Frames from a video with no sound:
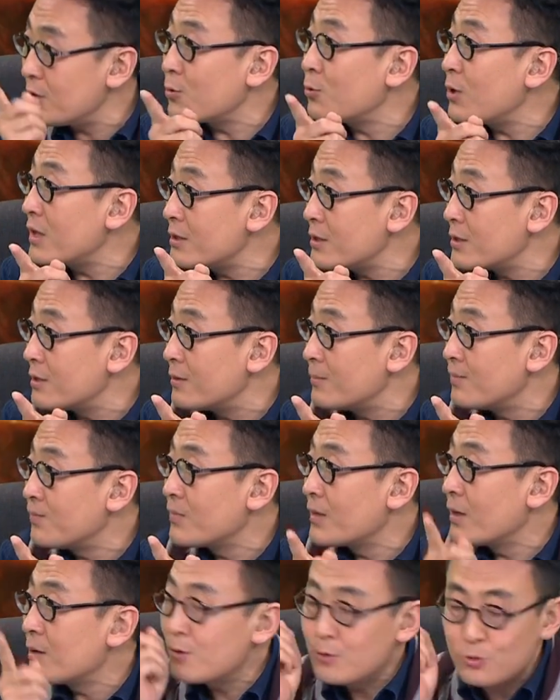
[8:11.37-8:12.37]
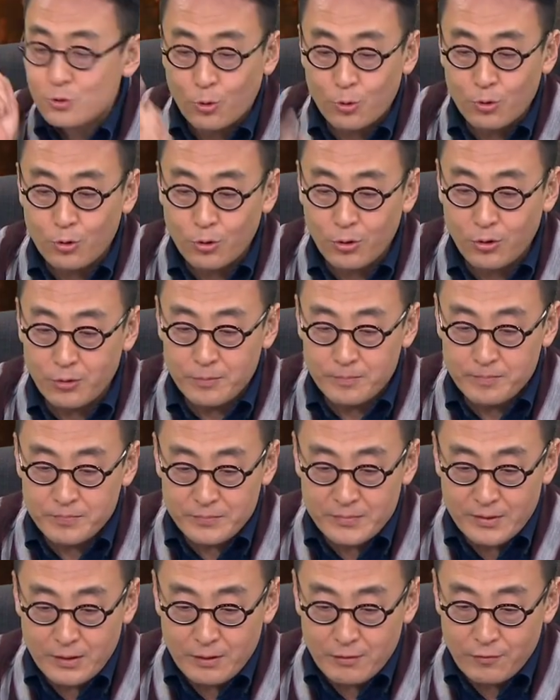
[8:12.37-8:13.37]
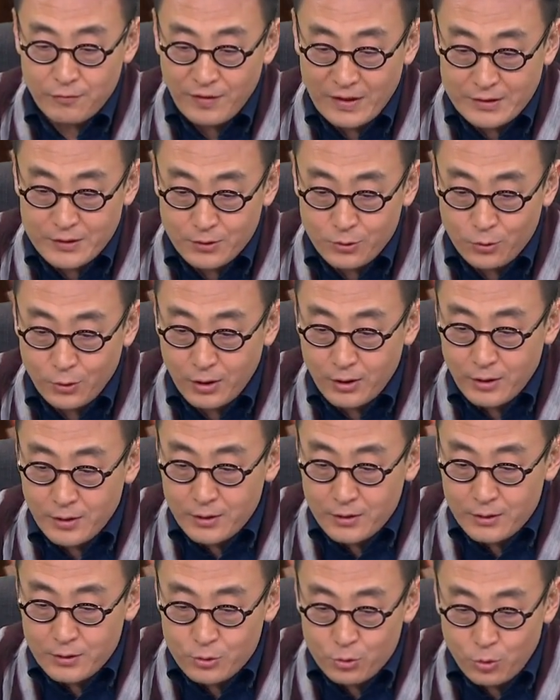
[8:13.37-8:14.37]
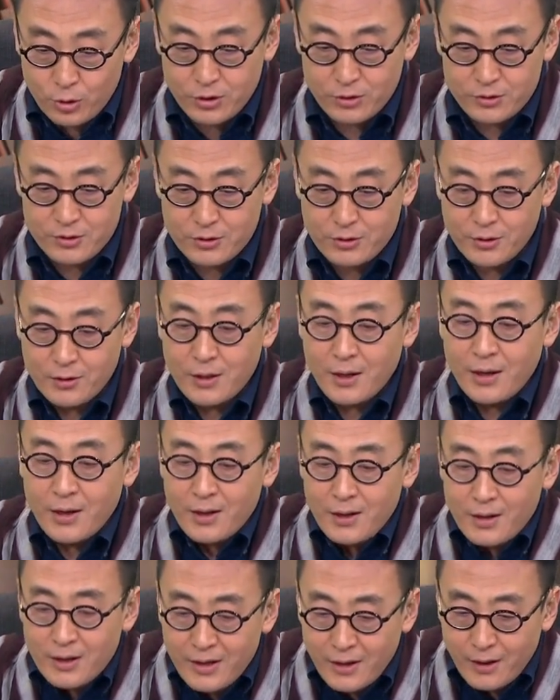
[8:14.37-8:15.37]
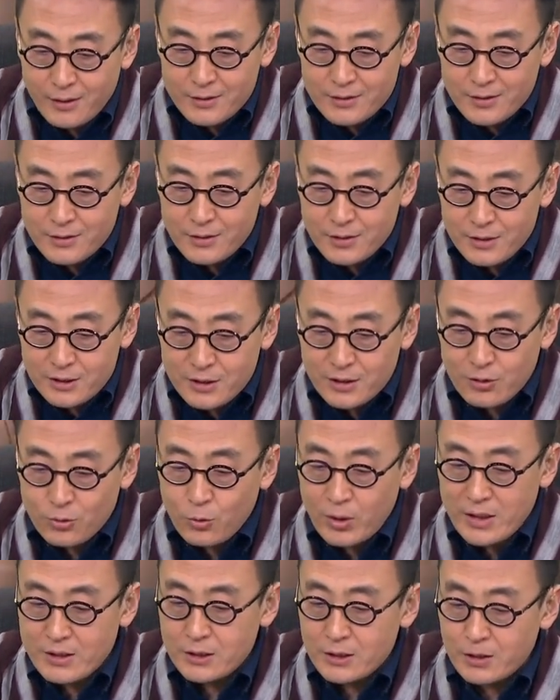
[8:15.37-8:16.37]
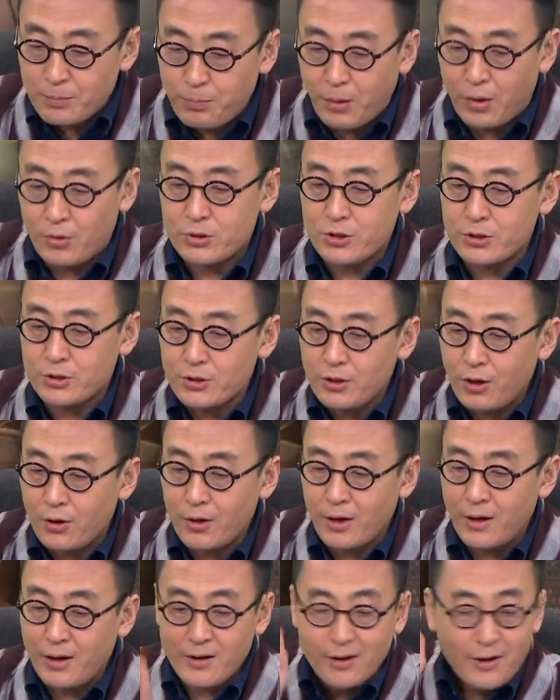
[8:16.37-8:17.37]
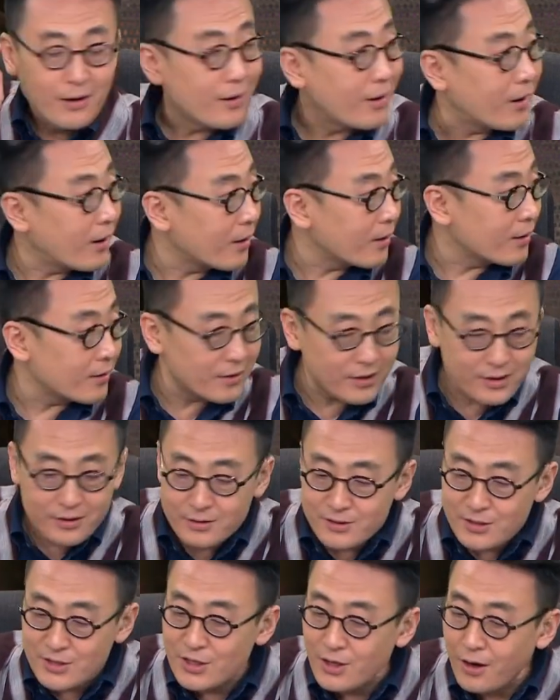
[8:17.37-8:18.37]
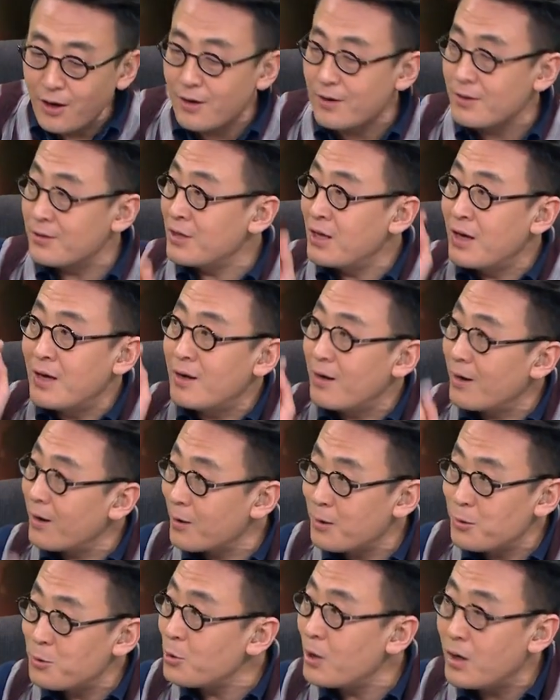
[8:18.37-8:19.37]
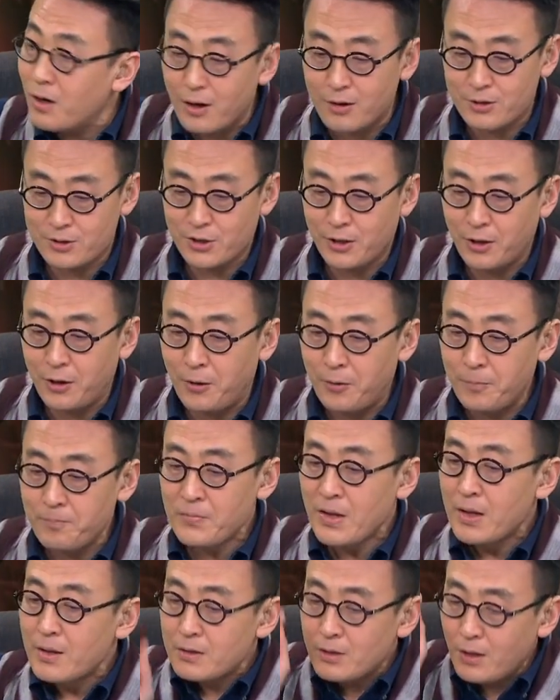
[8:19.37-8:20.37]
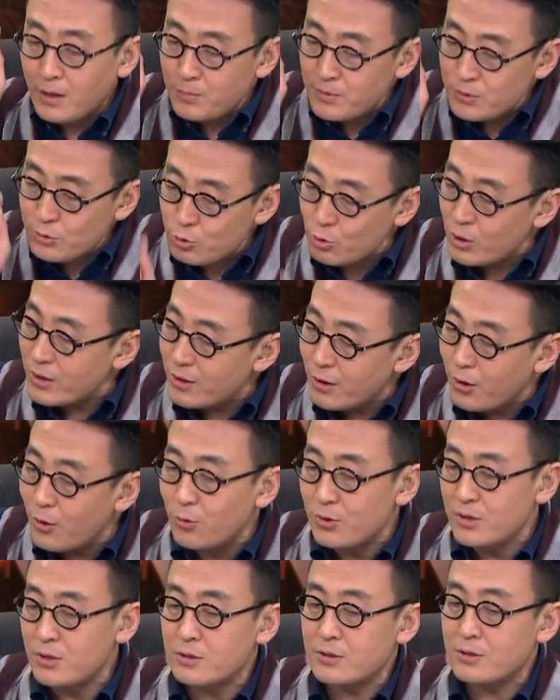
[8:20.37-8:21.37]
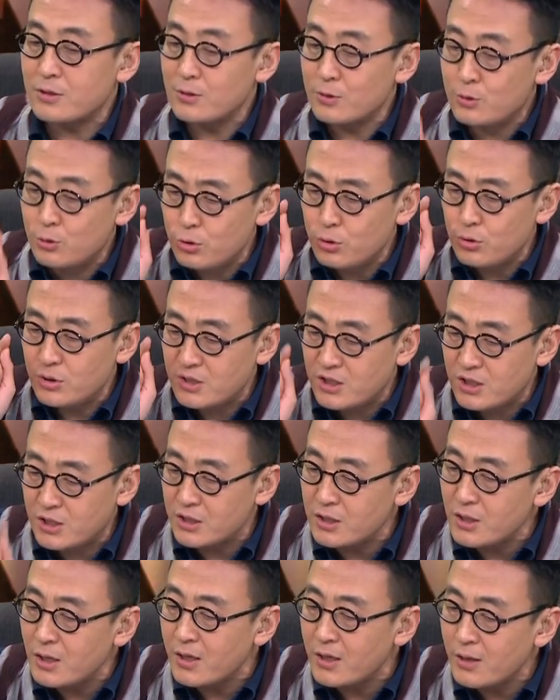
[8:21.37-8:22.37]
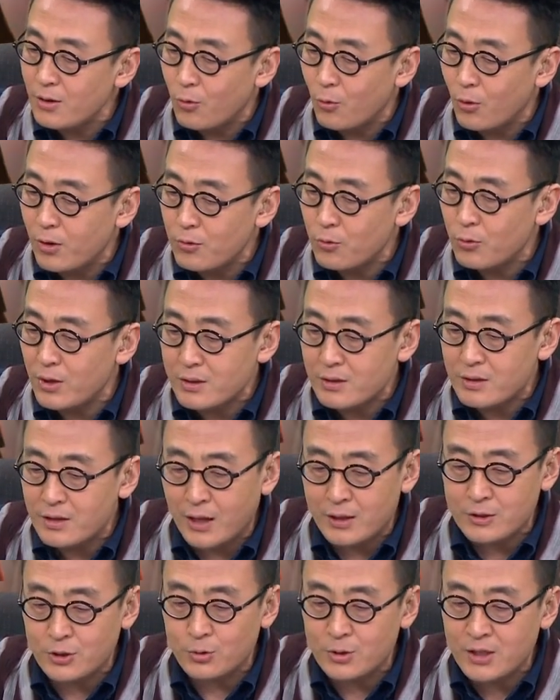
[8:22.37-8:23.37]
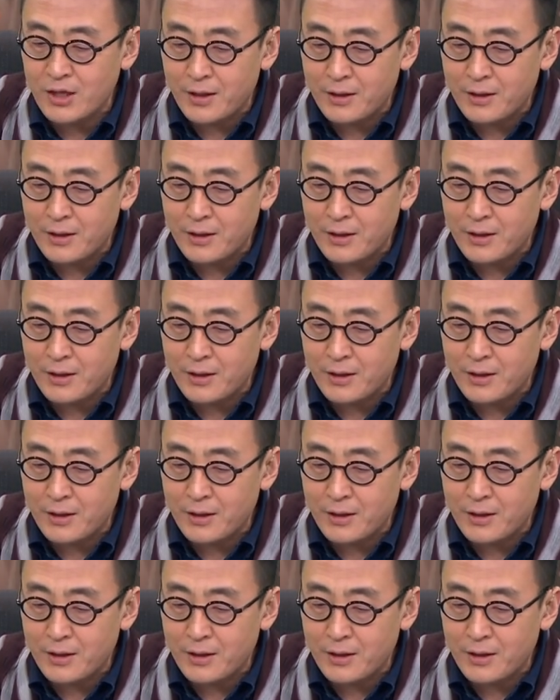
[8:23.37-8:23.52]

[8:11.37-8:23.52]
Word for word: 总共发生过多少次？两人的性关系保持到了。二零一二年二月二十号，他们最后一次去麒麟皇冠大酒店开房。